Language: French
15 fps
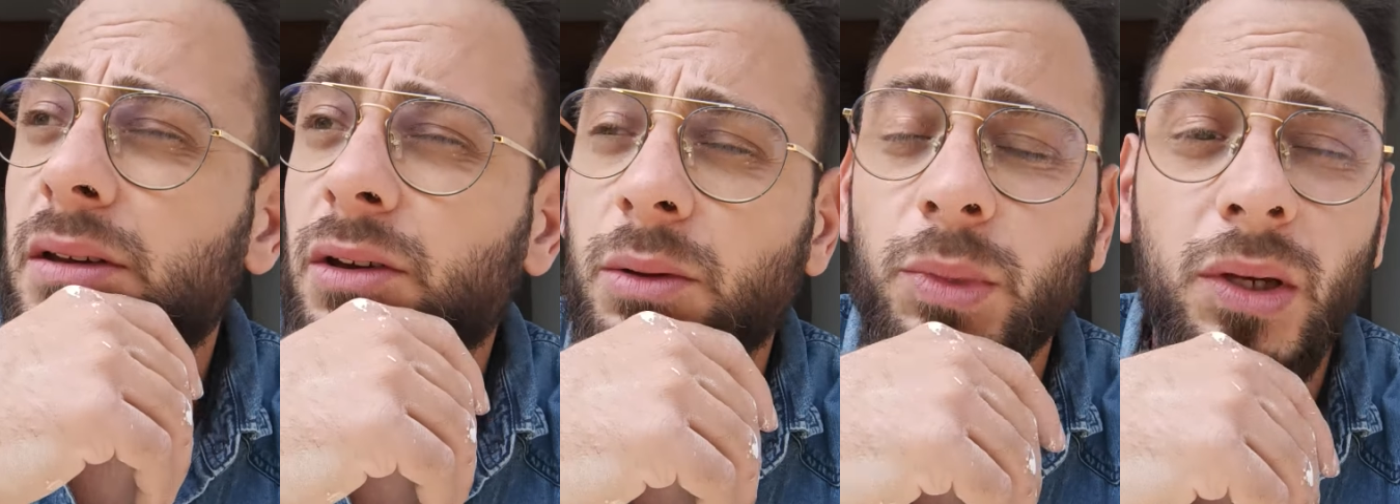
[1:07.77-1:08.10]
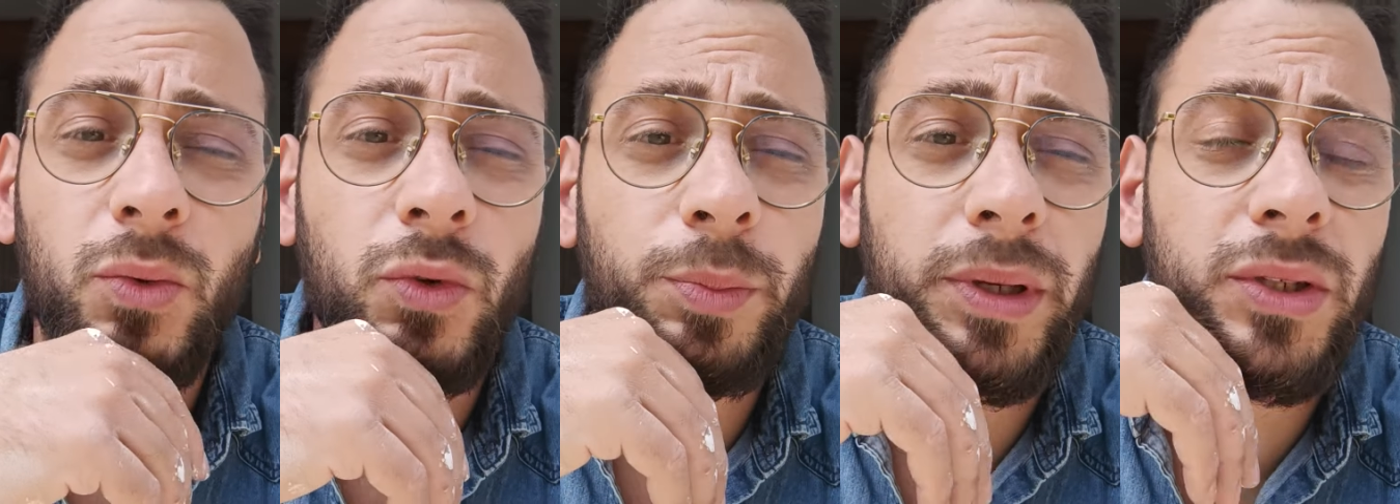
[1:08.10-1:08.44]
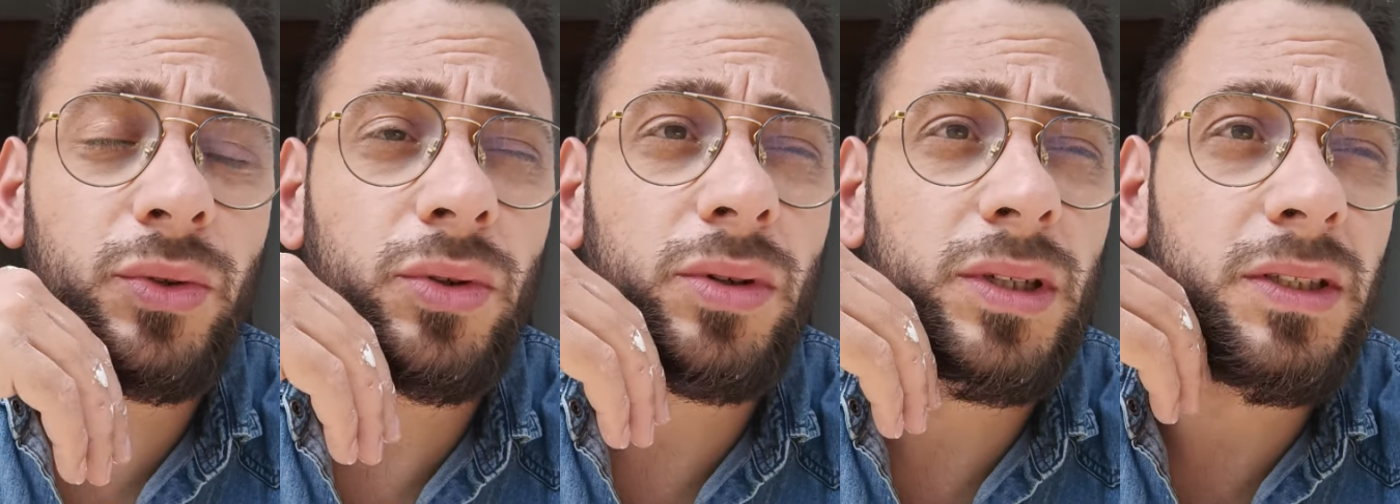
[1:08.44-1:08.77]
remis un coup de
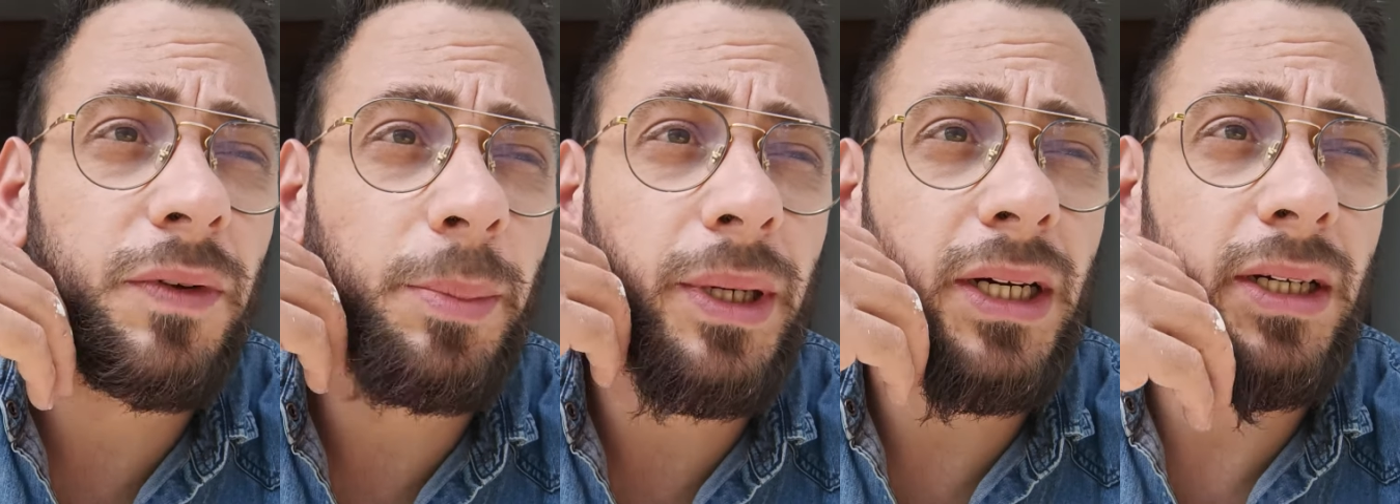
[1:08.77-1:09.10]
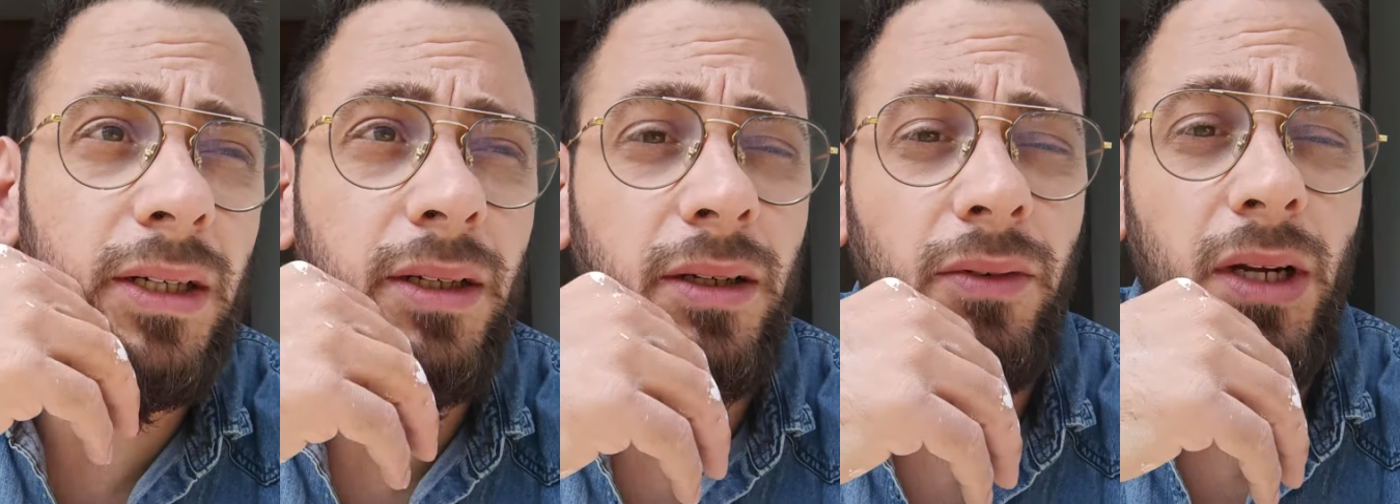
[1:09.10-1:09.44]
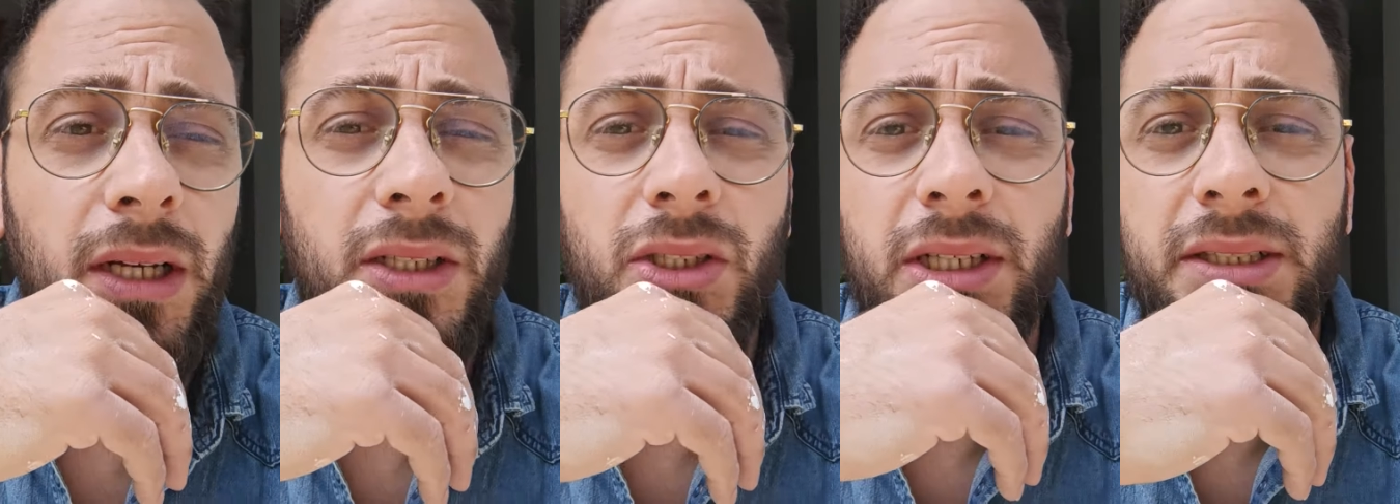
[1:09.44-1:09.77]
peinture et je vais pas. Euh,
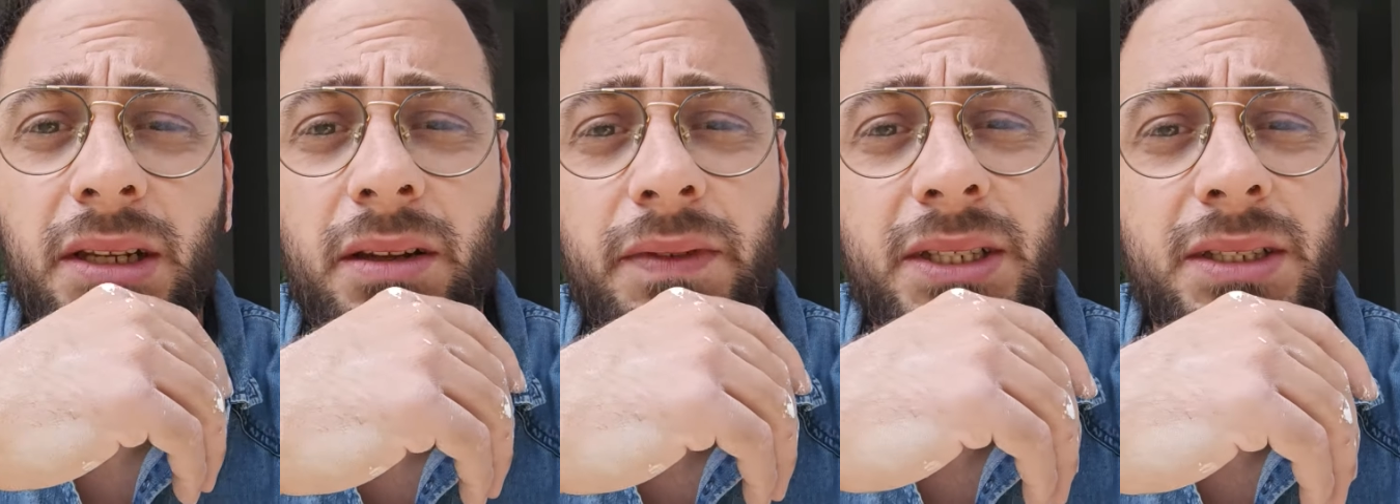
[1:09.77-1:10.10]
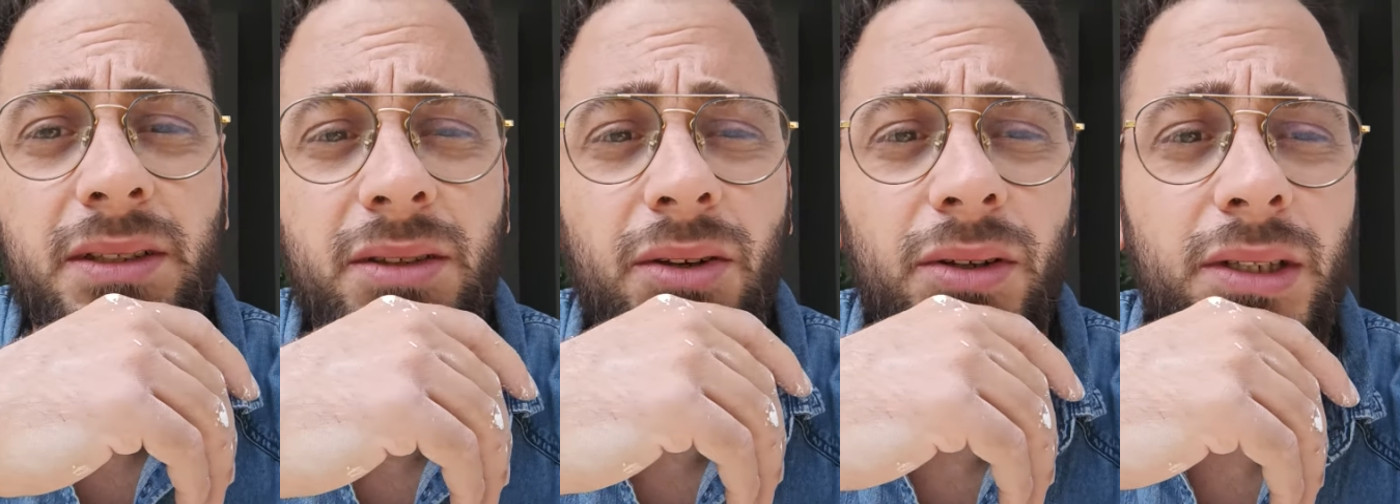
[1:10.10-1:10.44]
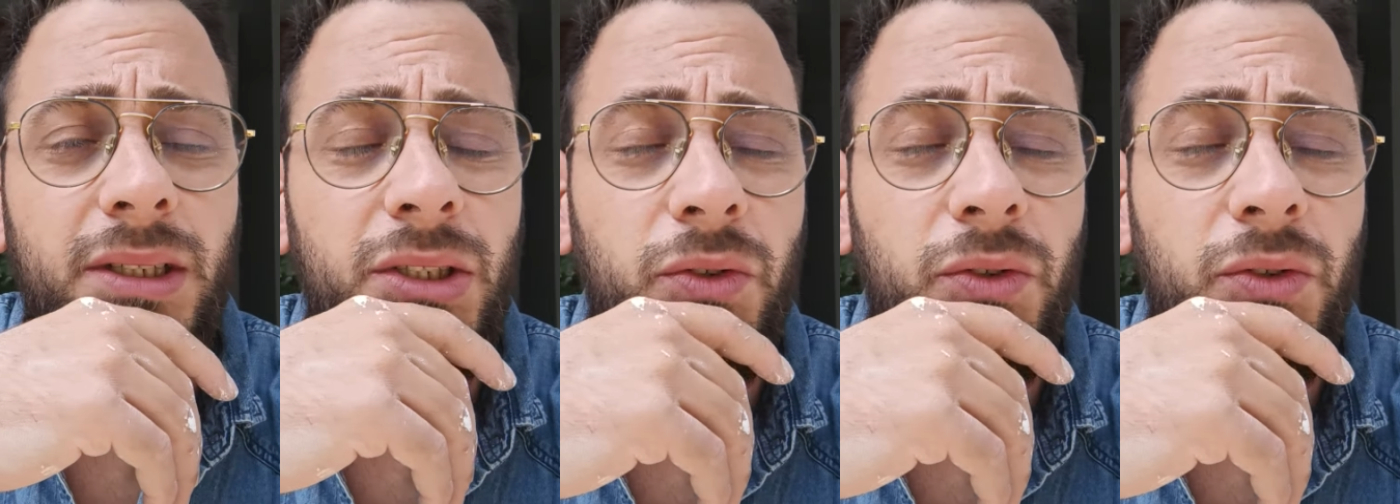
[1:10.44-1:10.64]
voilà, je reste un investisseur. Hein.